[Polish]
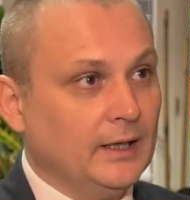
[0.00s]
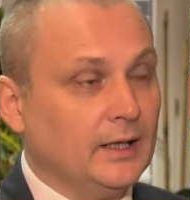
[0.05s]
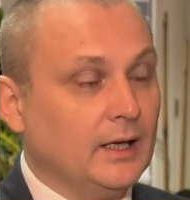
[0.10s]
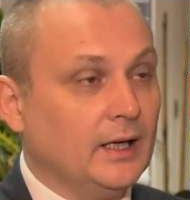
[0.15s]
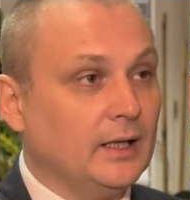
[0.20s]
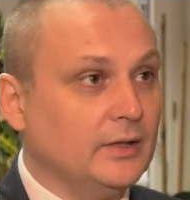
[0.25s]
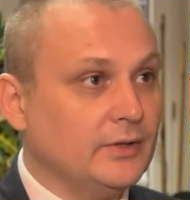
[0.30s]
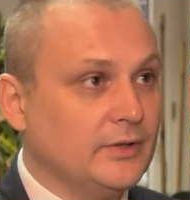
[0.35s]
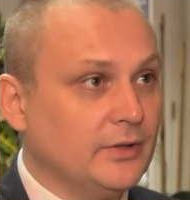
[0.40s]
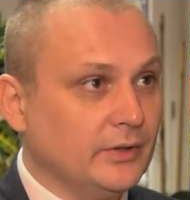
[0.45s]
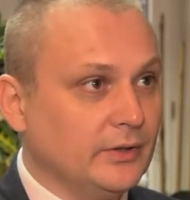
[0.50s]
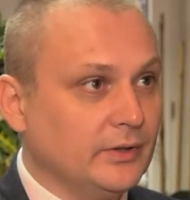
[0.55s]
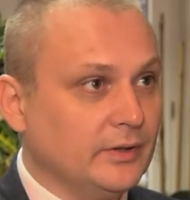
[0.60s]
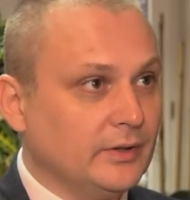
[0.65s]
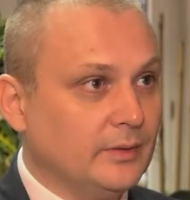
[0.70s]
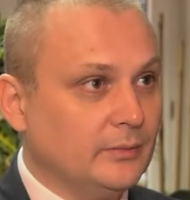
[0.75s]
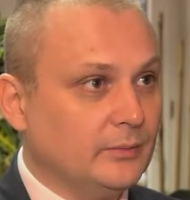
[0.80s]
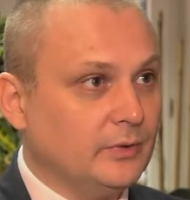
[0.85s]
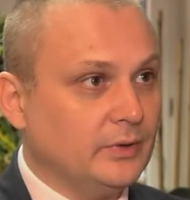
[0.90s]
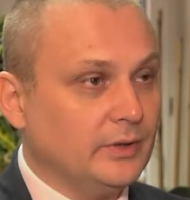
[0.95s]
ale dzięki
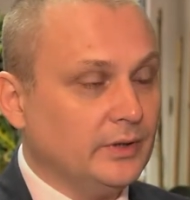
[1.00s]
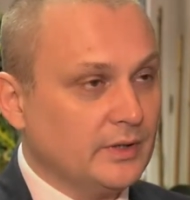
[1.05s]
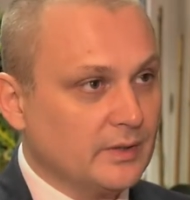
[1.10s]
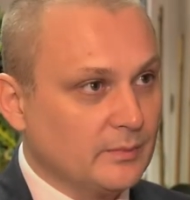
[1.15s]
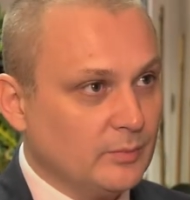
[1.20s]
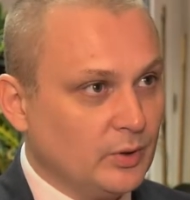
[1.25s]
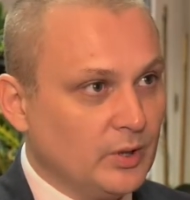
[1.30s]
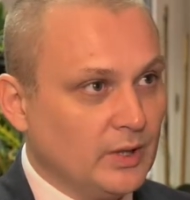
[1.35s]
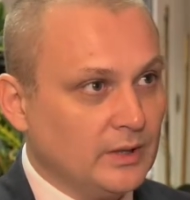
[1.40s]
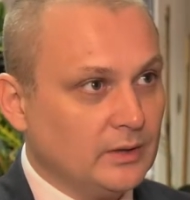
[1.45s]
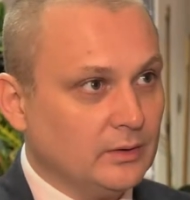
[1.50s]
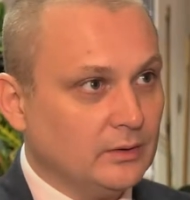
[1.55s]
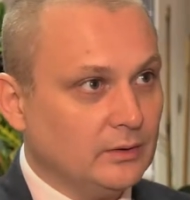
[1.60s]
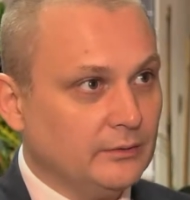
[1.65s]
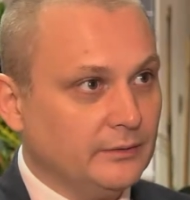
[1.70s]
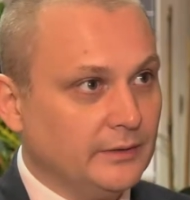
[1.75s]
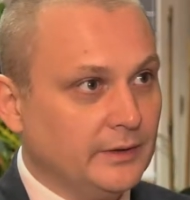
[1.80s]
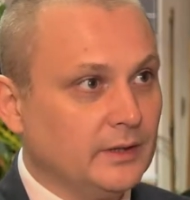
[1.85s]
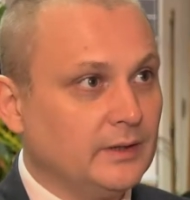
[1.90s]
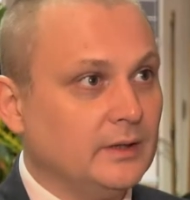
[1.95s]
temu jest bogata
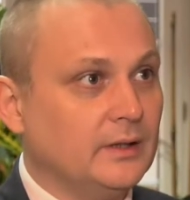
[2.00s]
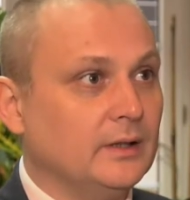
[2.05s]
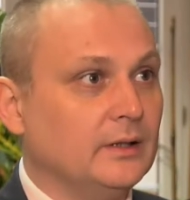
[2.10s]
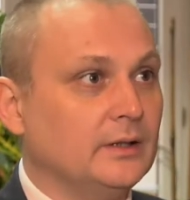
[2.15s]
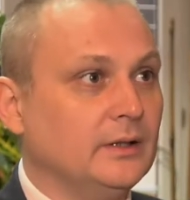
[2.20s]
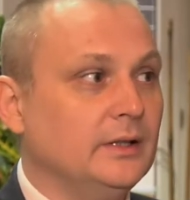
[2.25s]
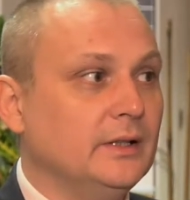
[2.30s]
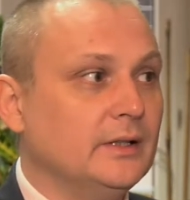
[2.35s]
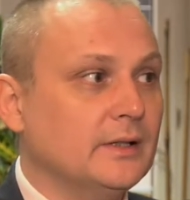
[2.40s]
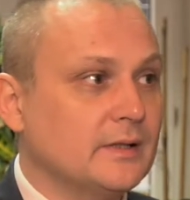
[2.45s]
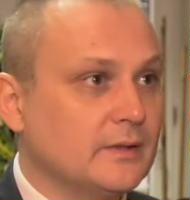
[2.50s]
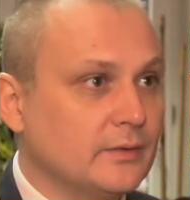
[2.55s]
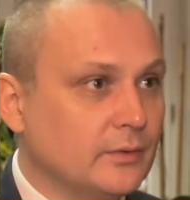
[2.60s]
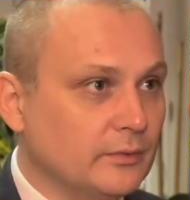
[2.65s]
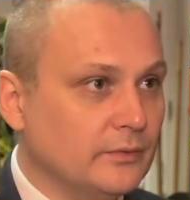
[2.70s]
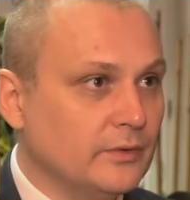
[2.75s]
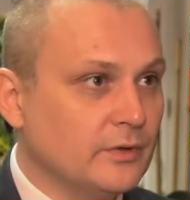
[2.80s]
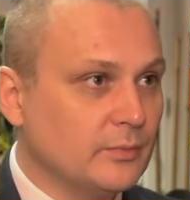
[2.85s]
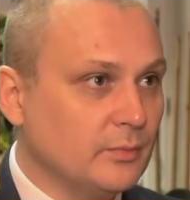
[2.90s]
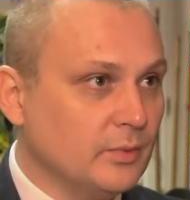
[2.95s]
oferta i jest
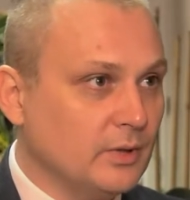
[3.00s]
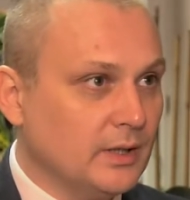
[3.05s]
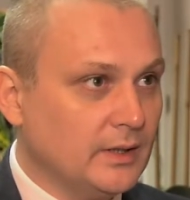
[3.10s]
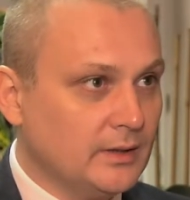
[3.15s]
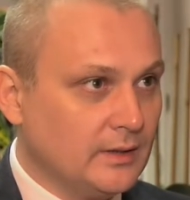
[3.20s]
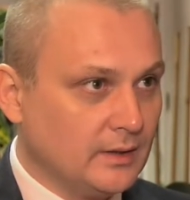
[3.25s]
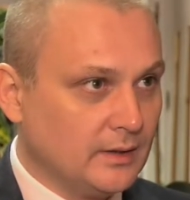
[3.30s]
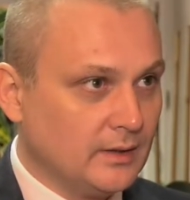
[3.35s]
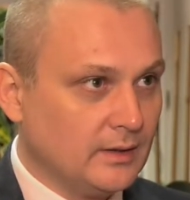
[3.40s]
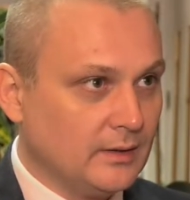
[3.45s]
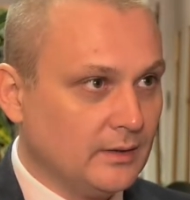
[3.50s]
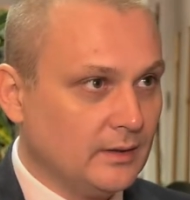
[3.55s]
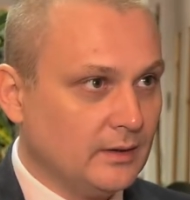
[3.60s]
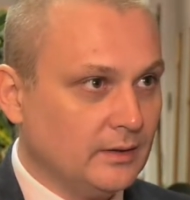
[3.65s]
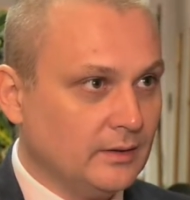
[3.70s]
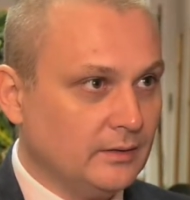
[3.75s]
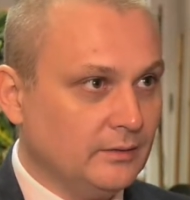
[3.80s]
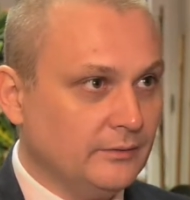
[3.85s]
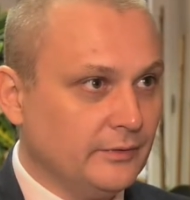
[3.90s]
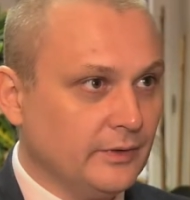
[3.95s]
również bogata
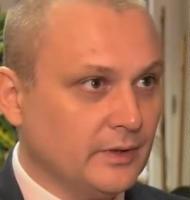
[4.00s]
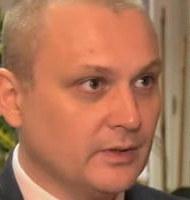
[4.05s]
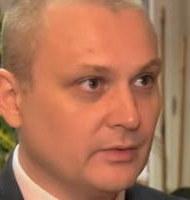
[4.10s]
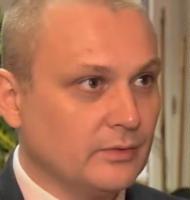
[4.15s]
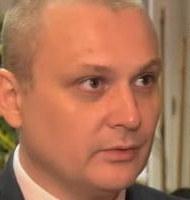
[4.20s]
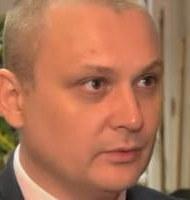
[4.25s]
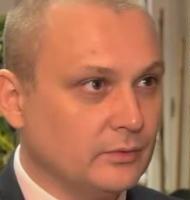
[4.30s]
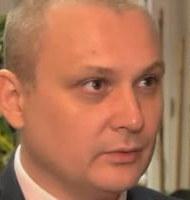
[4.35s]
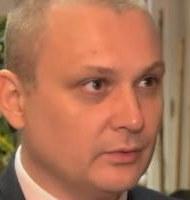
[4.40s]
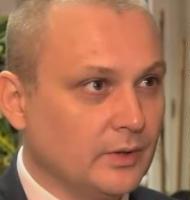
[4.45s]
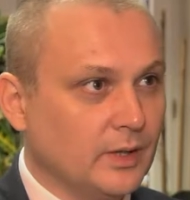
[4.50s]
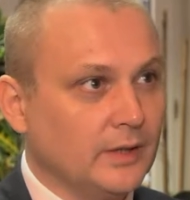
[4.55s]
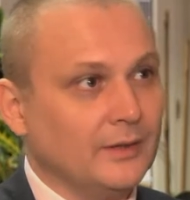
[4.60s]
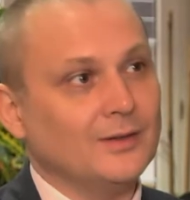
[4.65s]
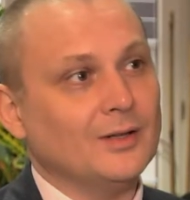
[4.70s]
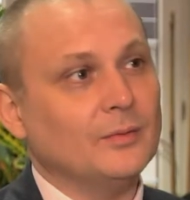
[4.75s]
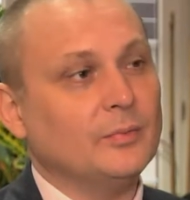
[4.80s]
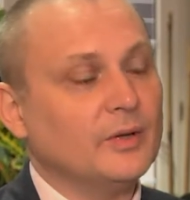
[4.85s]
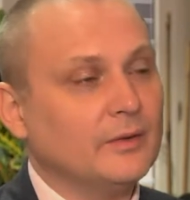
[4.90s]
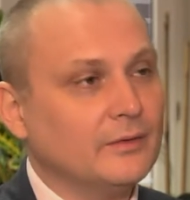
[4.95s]
infrastruktura
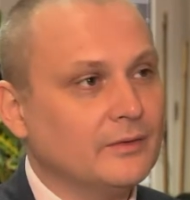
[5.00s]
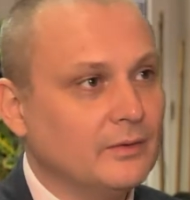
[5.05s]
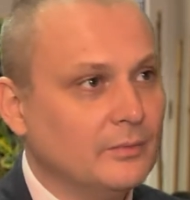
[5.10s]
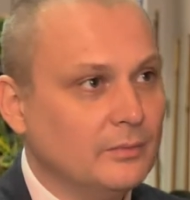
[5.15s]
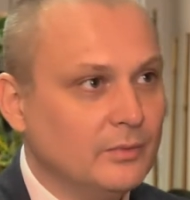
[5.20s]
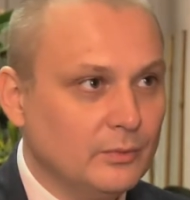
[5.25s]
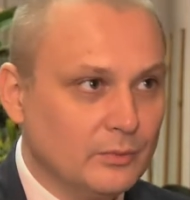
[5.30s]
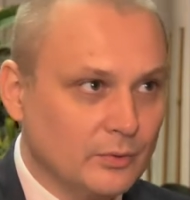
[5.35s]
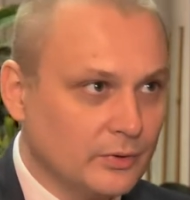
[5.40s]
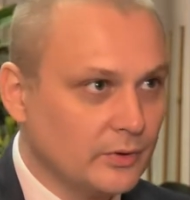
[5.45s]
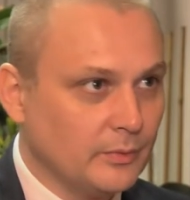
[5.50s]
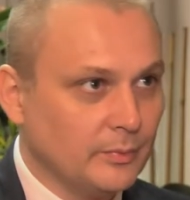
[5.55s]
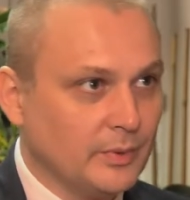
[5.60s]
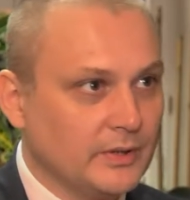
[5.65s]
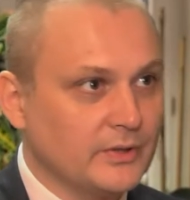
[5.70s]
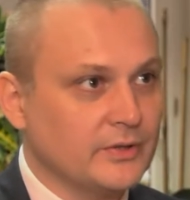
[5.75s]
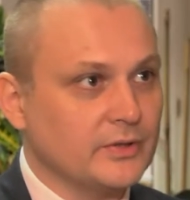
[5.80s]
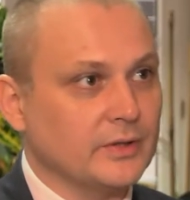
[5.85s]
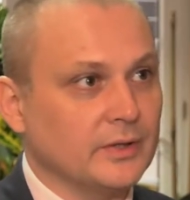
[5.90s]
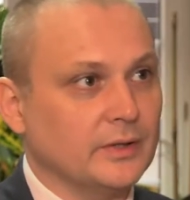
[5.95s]
i naprawdę miło się
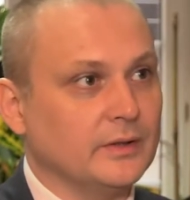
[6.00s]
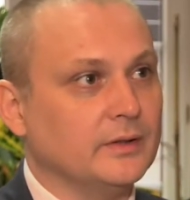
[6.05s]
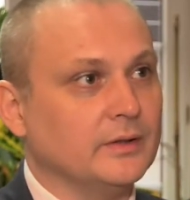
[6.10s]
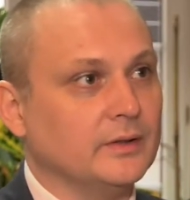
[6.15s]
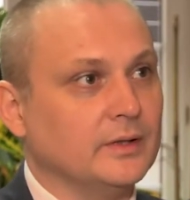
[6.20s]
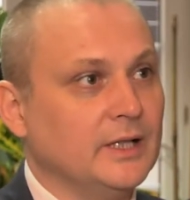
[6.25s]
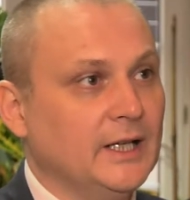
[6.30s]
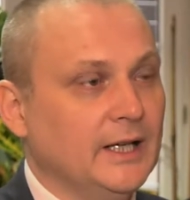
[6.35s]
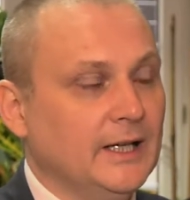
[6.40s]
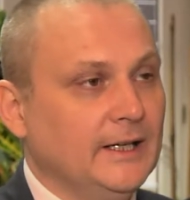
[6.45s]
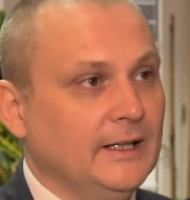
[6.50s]
patrzy, kiedy,